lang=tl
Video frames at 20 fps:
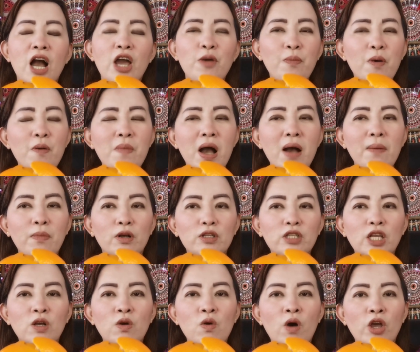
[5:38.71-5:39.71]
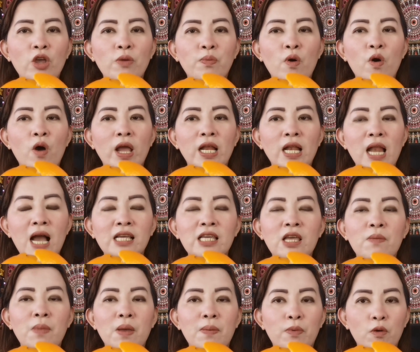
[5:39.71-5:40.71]
Ngayon po mga bossing ko kayo po ay
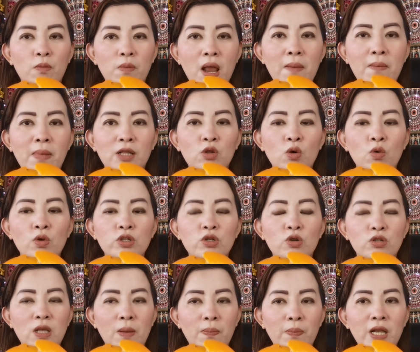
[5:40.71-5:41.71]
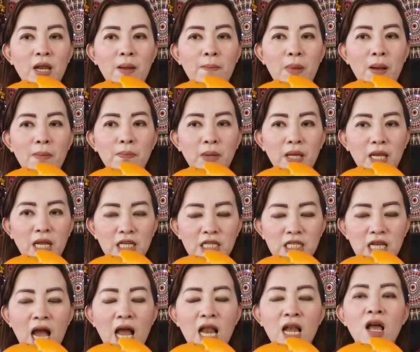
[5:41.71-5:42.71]
laging may problema tungkol sa usapin ng
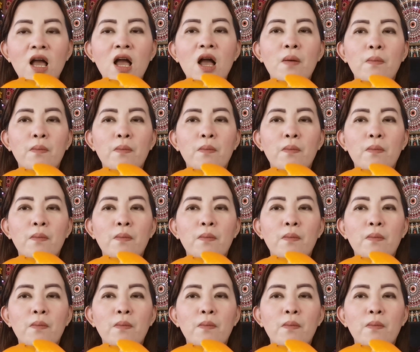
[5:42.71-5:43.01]
pampinansyal.